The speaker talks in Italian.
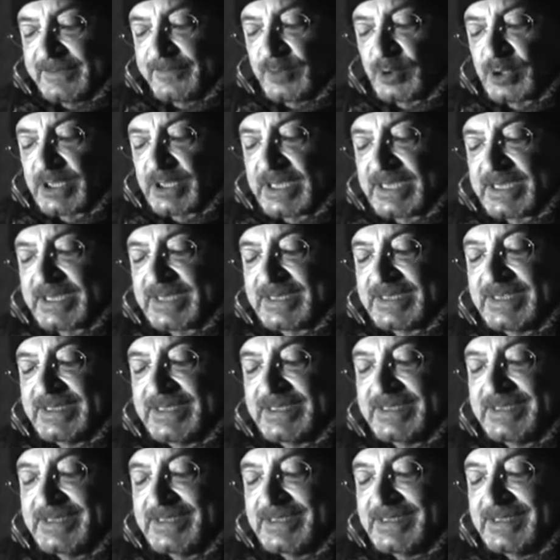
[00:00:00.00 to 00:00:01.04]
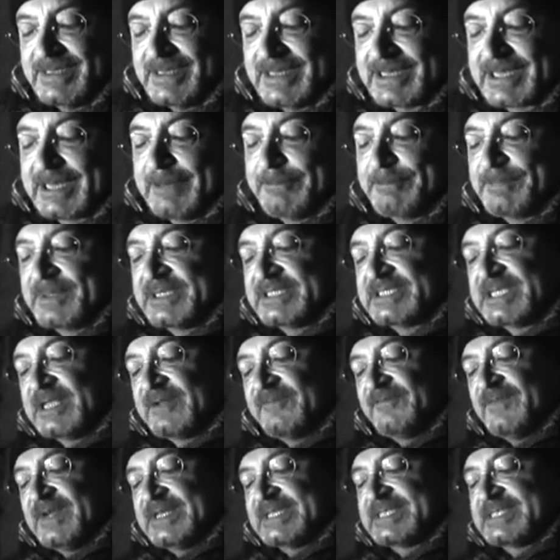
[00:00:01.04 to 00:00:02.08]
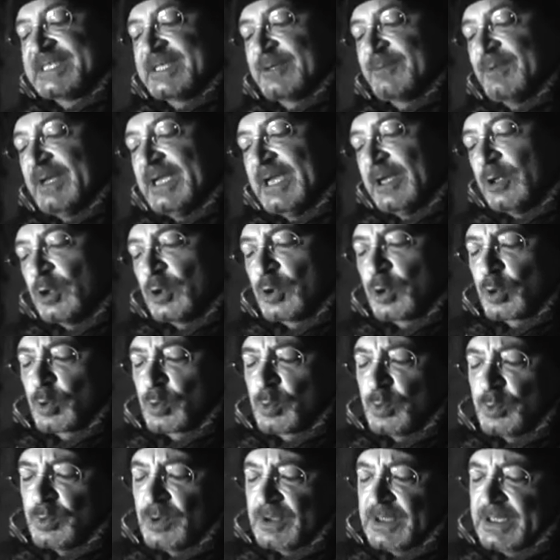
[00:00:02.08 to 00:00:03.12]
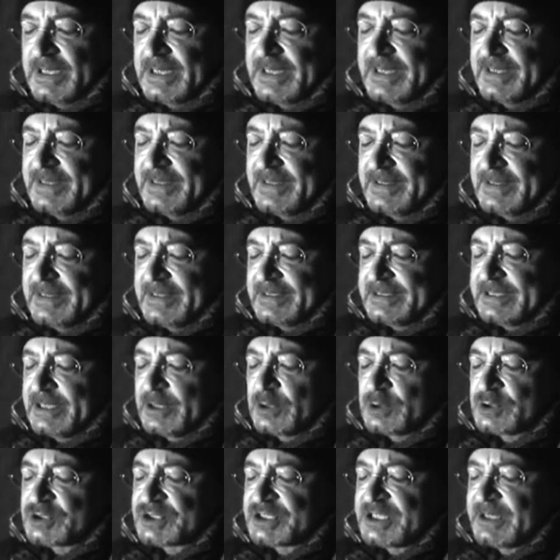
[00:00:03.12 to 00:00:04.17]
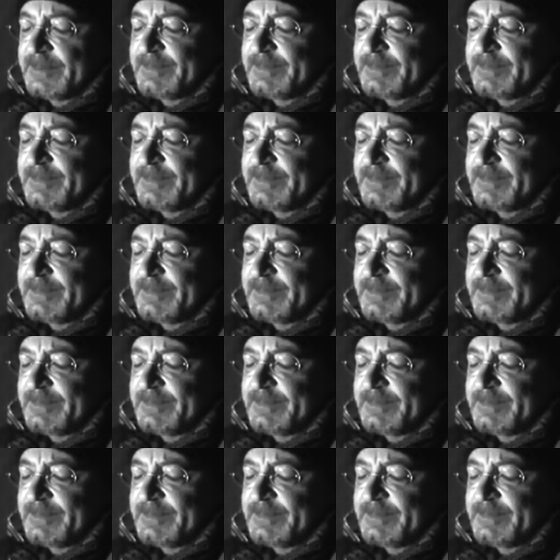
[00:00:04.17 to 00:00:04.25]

morale, che preservasse quelle loro culle dai nostri